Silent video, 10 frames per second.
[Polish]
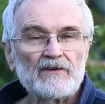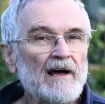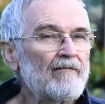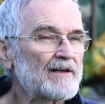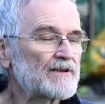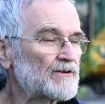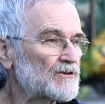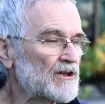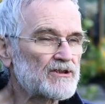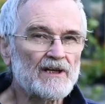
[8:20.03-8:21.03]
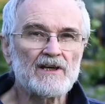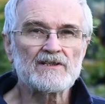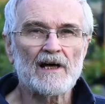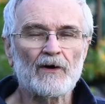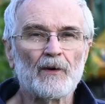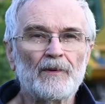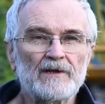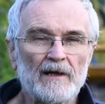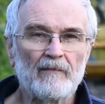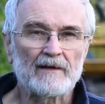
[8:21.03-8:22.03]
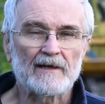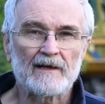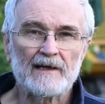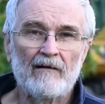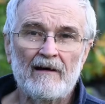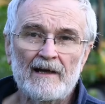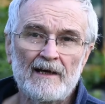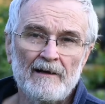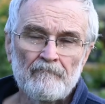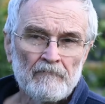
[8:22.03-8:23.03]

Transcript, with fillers: wydawać, że troszeczkę jest za gruby ten materiał, ale